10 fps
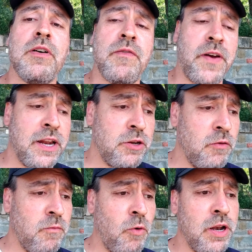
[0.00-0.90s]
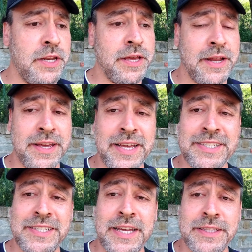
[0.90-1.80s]
freddo, vuol dire che
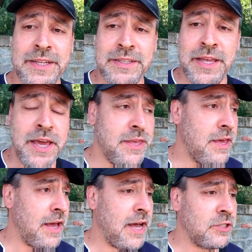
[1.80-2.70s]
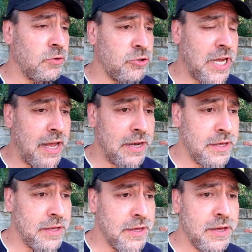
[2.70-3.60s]
siete degli asociali,